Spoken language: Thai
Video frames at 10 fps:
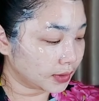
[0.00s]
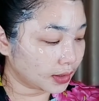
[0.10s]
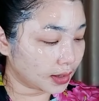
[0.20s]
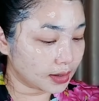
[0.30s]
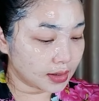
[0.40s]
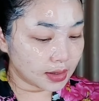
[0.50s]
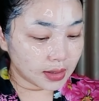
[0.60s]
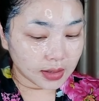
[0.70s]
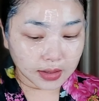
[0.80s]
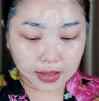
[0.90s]
นะคะ
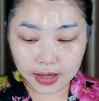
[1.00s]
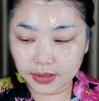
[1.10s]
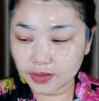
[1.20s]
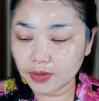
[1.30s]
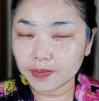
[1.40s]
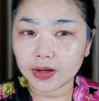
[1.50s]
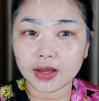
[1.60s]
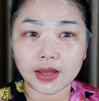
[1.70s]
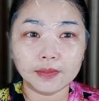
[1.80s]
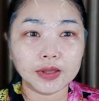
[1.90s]
ใครที่มีปัญ
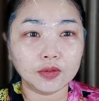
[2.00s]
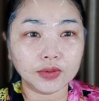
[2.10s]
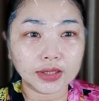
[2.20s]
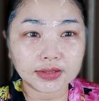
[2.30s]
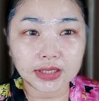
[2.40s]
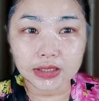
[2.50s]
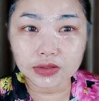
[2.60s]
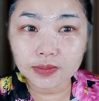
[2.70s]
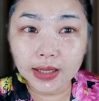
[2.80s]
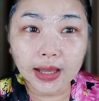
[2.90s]
หาผิวในสิ่งที่
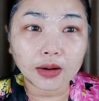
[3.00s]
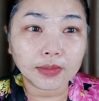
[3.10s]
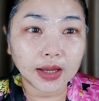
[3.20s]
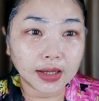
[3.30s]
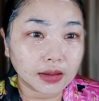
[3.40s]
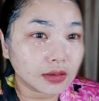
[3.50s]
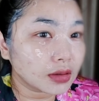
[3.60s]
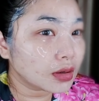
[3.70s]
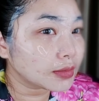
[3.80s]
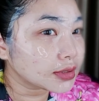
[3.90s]
ส้มกล่าวมานะก็
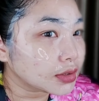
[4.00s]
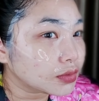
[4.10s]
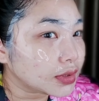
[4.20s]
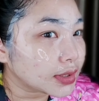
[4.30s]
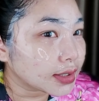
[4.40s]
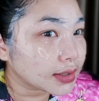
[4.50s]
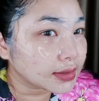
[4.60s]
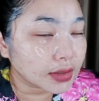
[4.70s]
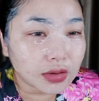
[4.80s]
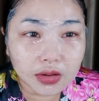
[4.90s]
ลองไปใช้ตัวนี้ได้
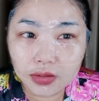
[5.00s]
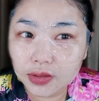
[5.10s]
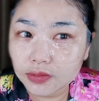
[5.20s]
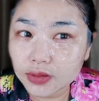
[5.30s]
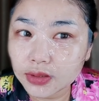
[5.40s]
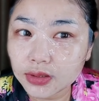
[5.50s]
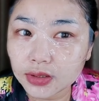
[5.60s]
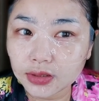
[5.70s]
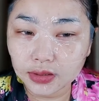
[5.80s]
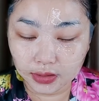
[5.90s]
แต่ก็ออกแนวลื่นๆ
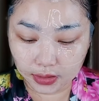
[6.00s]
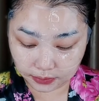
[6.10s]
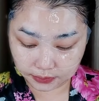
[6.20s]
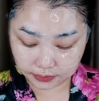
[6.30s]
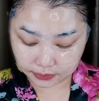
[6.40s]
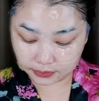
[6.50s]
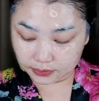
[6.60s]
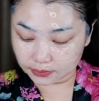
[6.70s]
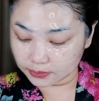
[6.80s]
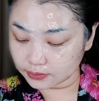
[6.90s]
นิดนึงนะอื
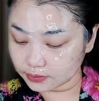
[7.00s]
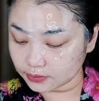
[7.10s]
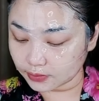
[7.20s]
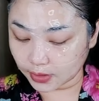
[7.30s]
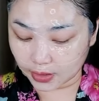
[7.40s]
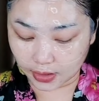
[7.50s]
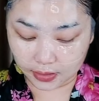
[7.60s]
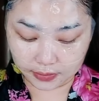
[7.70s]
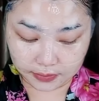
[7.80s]
มนะคะ